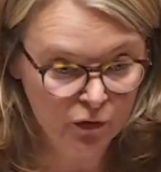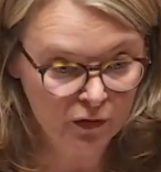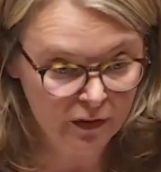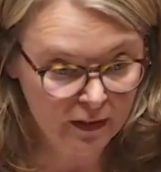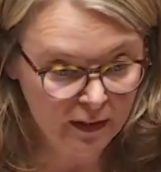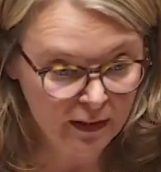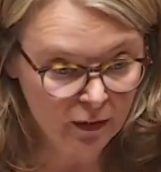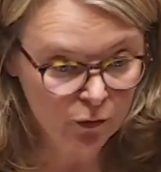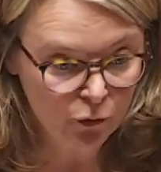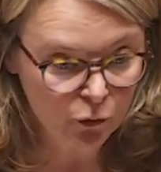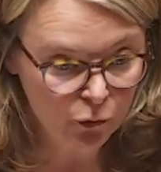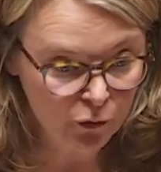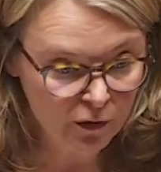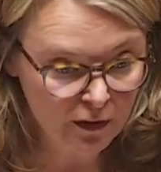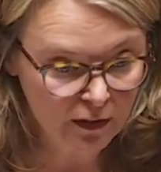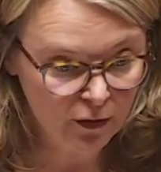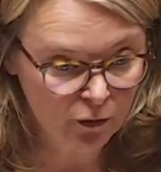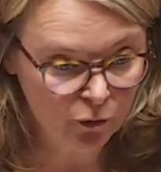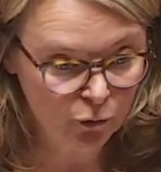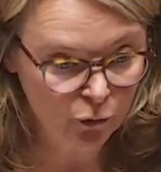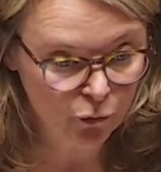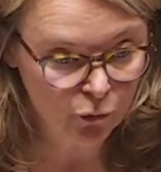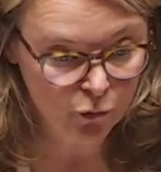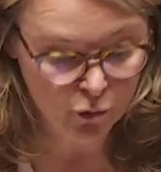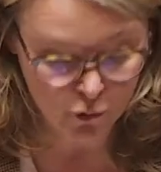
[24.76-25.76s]
aussi, toutes et
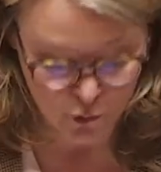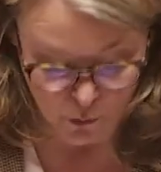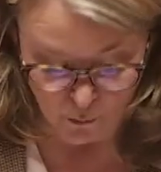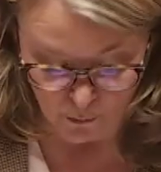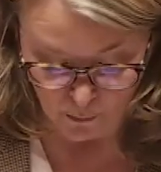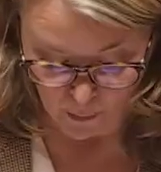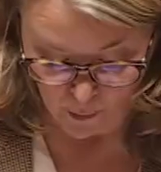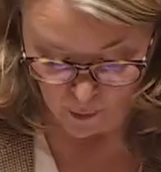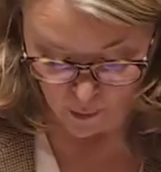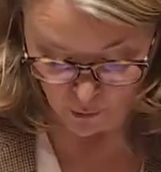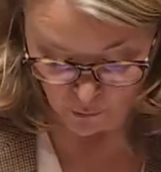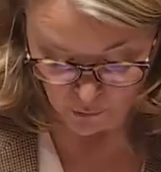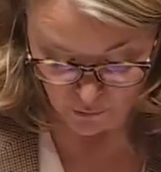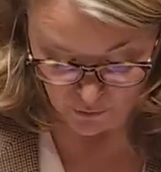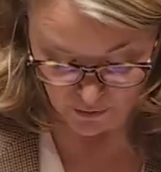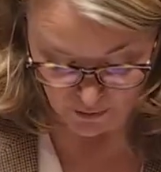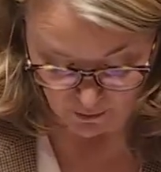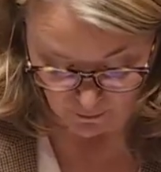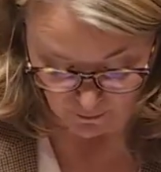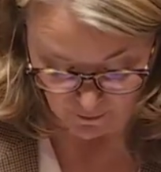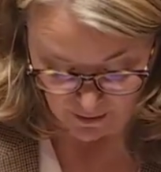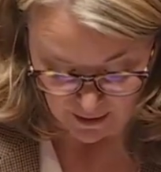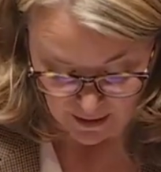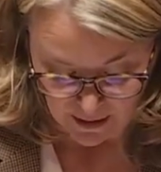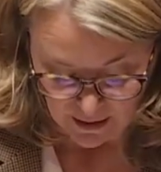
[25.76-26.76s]
tous, je pense,
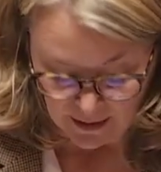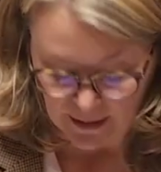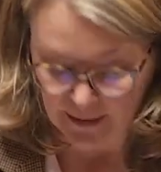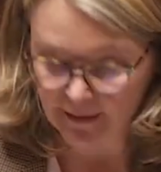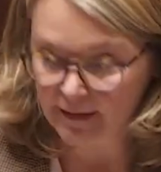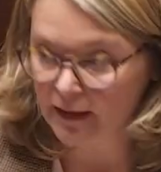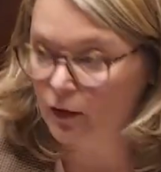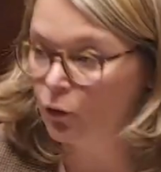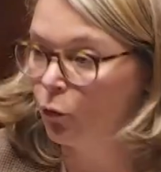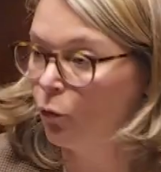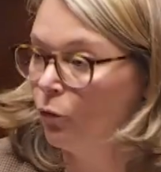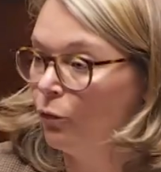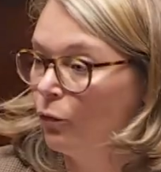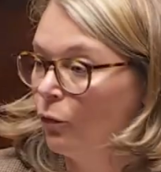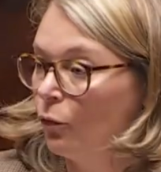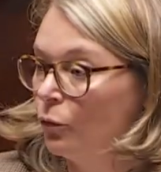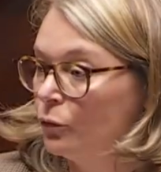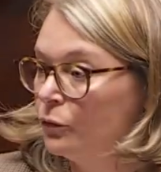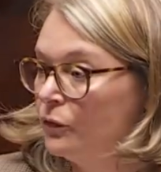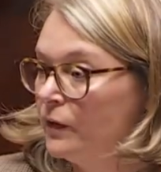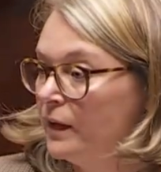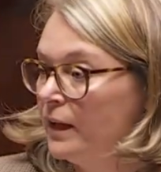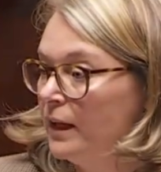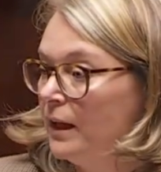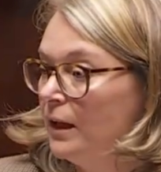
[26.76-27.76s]
été
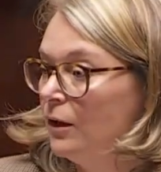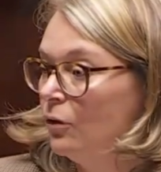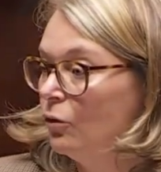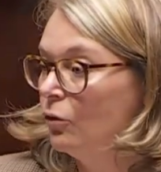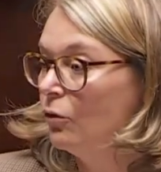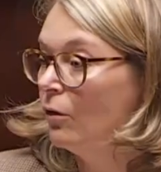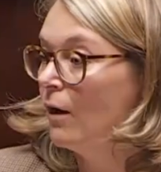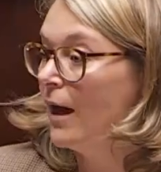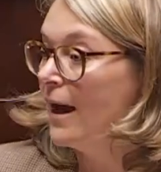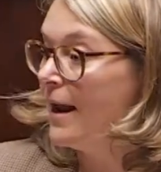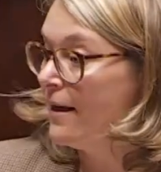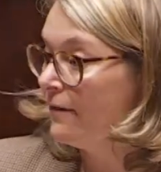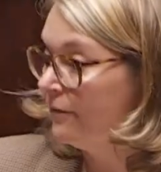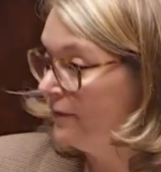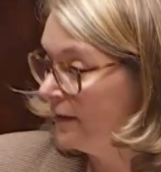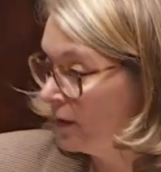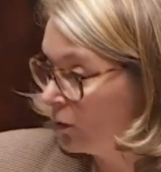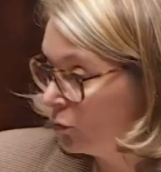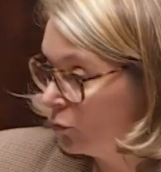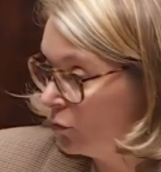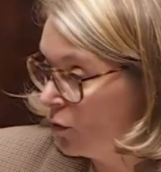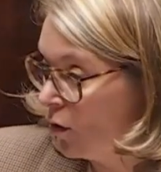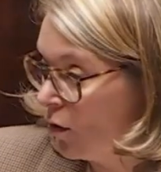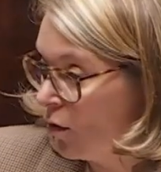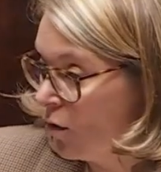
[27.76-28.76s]
confrontés à la
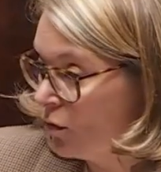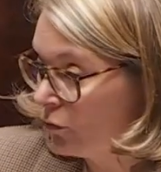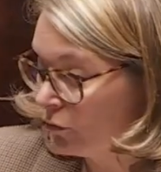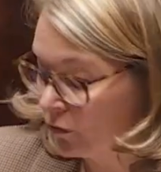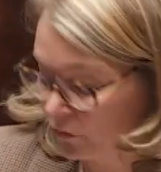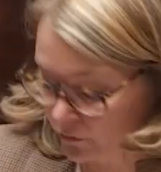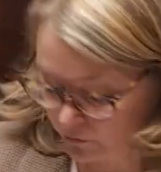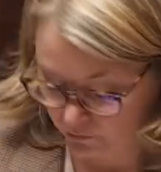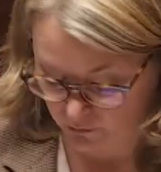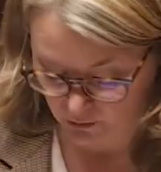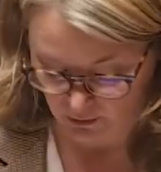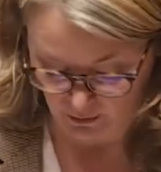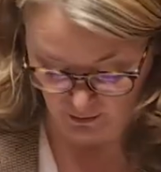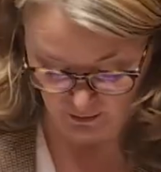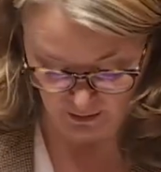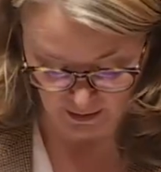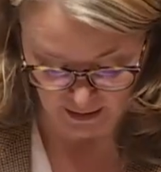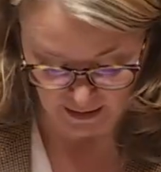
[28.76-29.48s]
virulence,